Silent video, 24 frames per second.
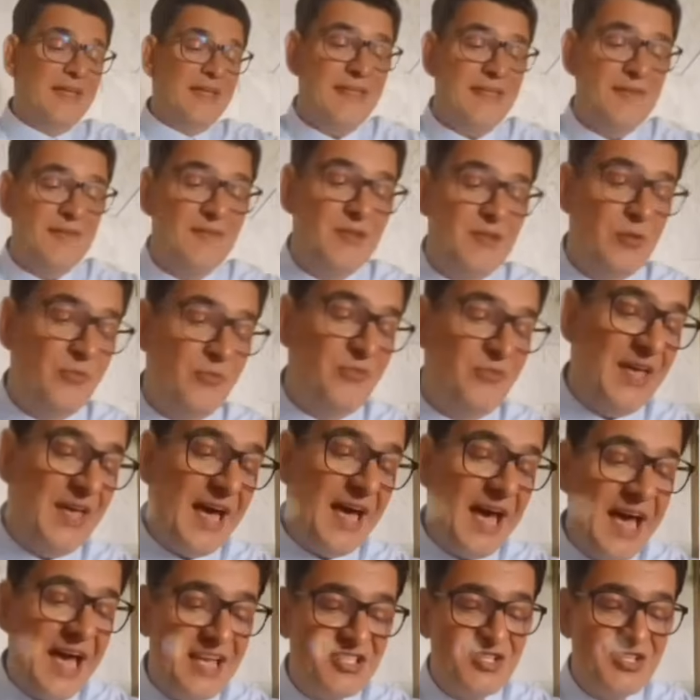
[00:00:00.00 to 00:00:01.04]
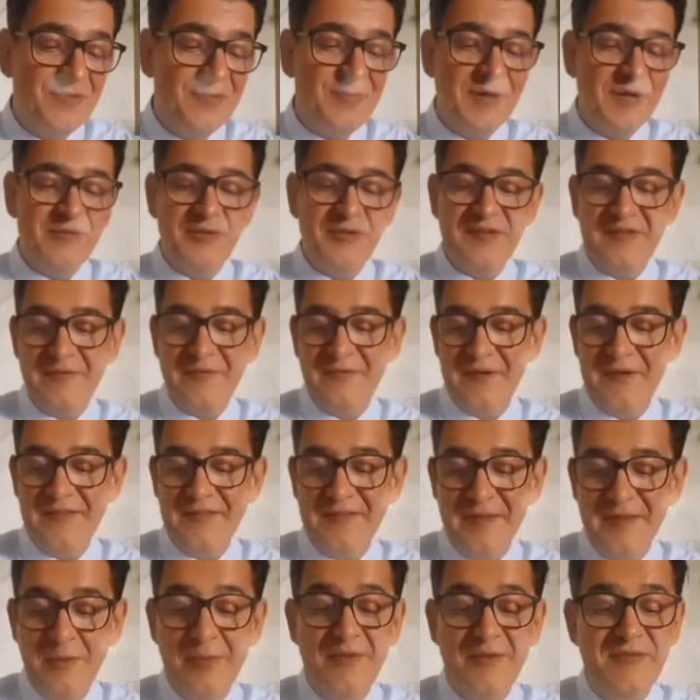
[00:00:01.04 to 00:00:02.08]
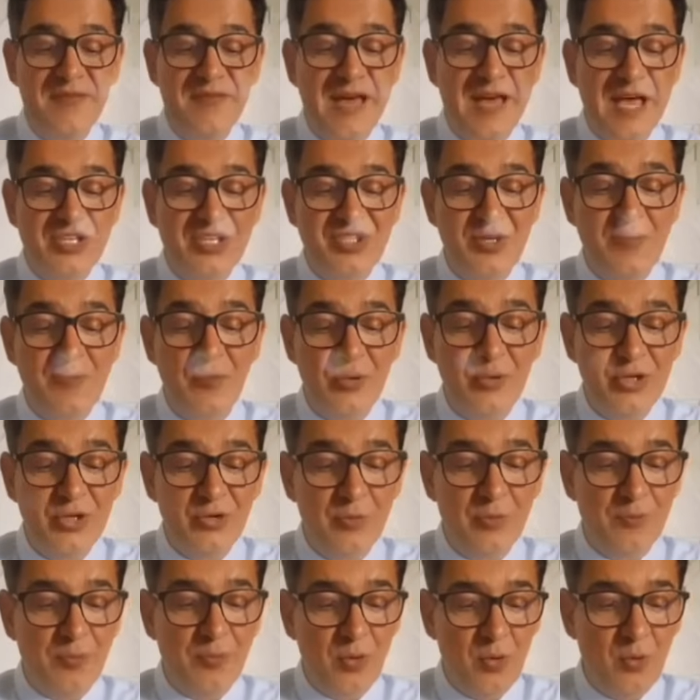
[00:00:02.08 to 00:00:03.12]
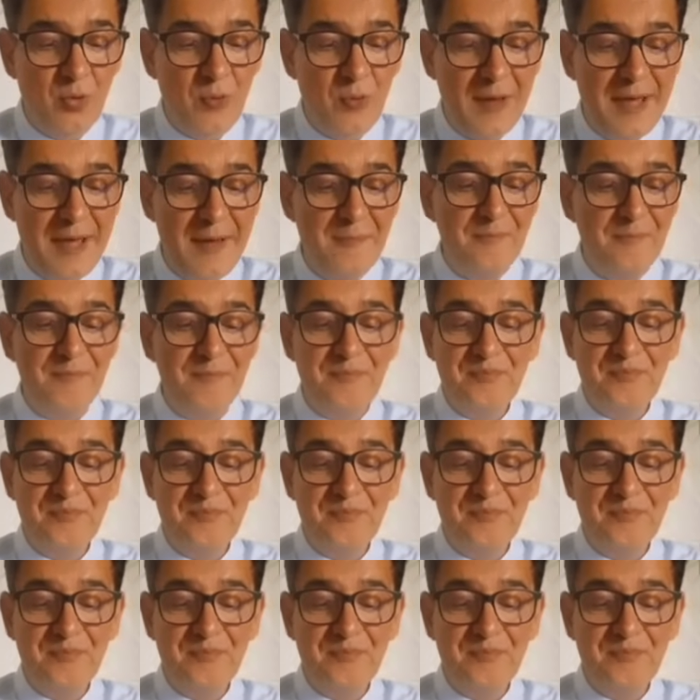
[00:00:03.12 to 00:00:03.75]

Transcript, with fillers: Está vindo viagem para você fazer, uma viagem muito boa.